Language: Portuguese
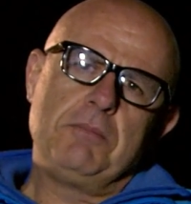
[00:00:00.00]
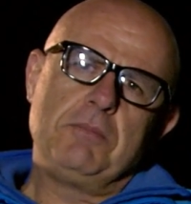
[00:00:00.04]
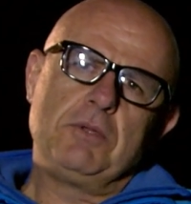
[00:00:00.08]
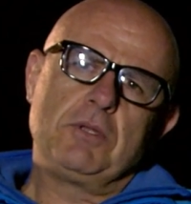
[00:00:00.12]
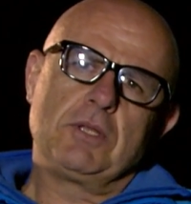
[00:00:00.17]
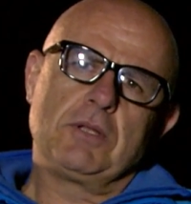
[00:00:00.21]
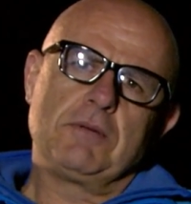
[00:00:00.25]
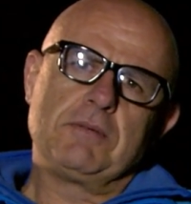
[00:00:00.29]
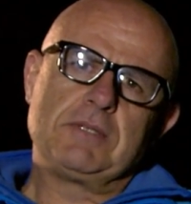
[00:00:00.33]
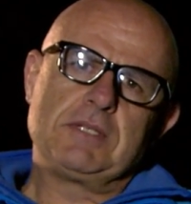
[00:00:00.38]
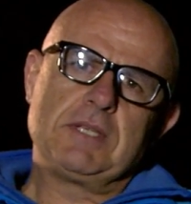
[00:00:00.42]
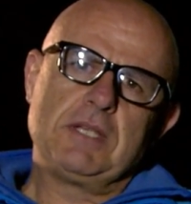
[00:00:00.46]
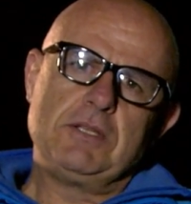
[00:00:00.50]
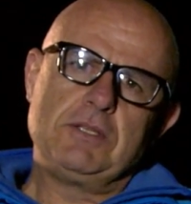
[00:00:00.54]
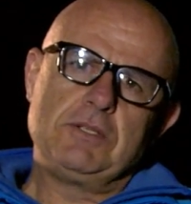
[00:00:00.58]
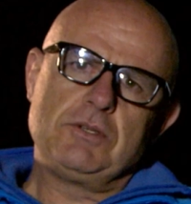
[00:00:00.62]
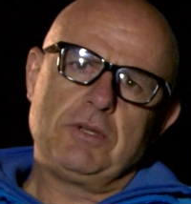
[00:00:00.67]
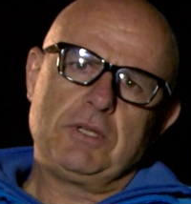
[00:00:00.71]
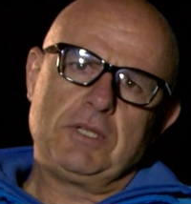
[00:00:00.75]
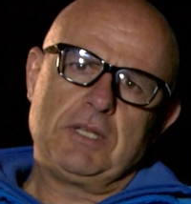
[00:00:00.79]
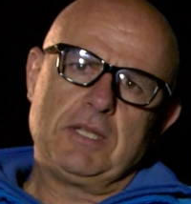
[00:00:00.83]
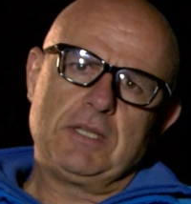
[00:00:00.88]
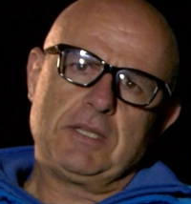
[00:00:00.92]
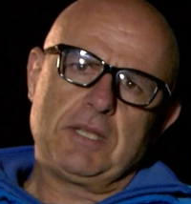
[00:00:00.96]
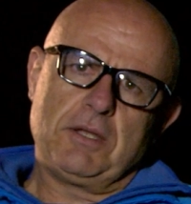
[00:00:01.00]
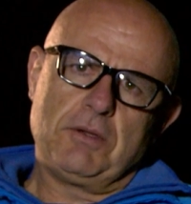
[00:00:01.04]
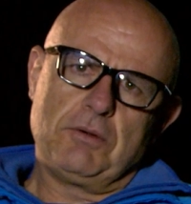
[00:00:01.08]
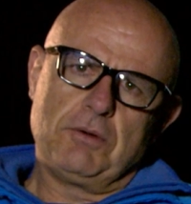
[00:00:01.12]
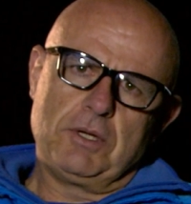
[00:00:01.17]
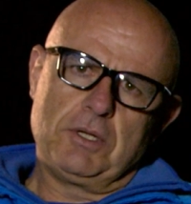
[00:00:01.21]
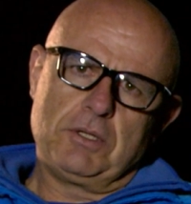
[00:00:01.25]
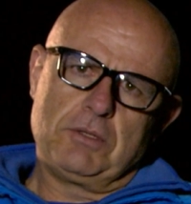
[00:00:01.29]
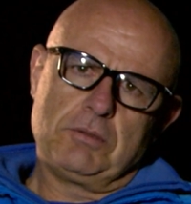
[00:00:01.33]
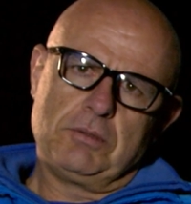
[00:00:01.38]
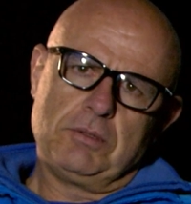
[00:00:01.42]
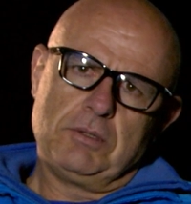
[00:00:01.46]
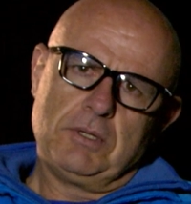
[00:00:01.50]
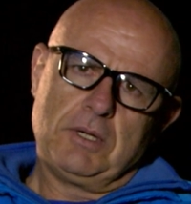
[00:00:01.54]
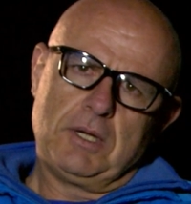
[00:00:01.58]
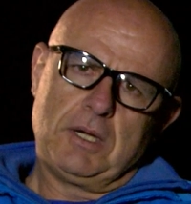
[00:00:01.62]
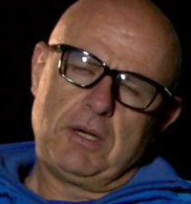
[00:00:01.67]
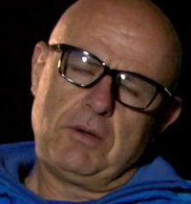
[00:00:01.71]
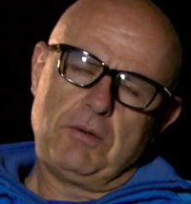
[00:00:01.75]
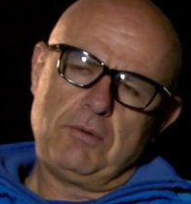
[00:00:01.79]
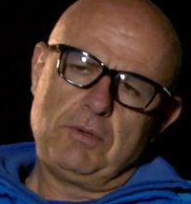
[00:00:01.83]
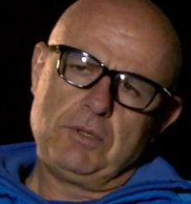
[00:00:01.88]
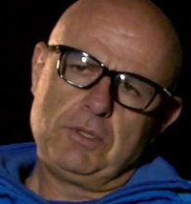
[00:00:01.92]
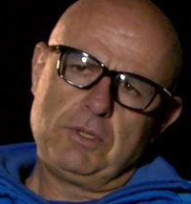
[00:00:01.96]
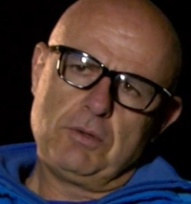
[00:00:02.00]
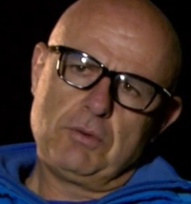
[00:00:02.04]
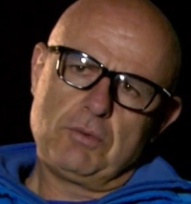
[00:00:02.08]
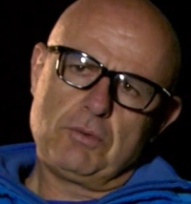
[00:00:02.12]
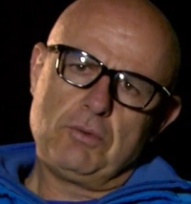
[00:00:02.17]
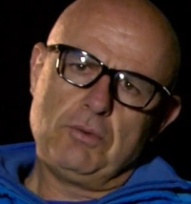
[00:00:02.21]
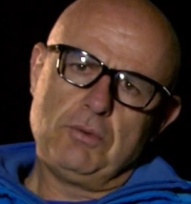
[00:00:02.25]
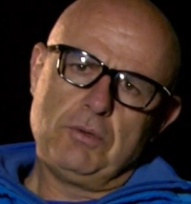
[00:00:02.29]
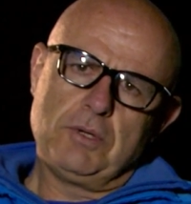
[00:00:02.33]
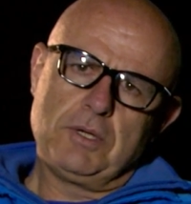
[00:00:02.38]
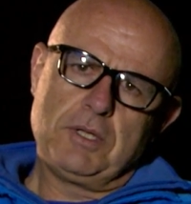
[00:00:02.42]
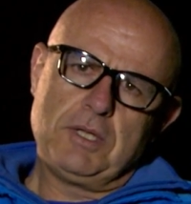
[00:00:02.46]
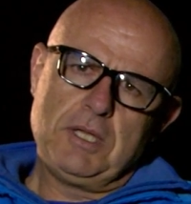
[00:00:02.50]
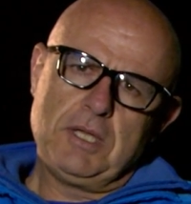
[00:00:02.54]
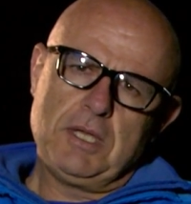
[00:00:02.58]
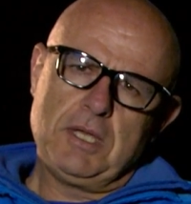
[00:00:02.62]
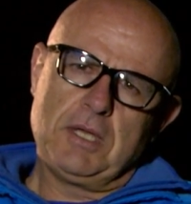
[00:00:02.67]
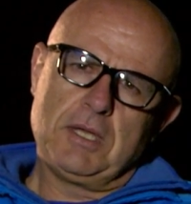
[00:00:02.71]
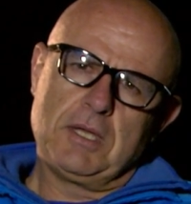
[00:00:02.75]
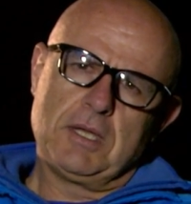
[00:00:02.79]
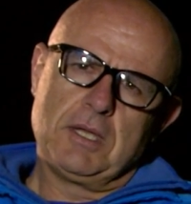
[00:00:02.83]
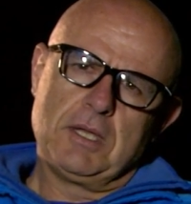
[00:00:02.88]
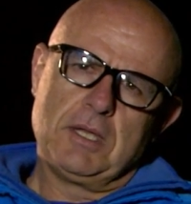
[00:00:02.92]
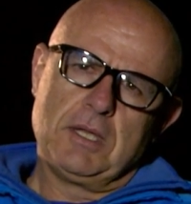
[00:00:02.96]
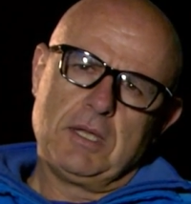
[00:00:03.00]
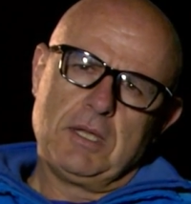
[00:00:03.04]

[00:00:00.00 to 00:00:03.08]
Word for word: em 1988, aonde eu corri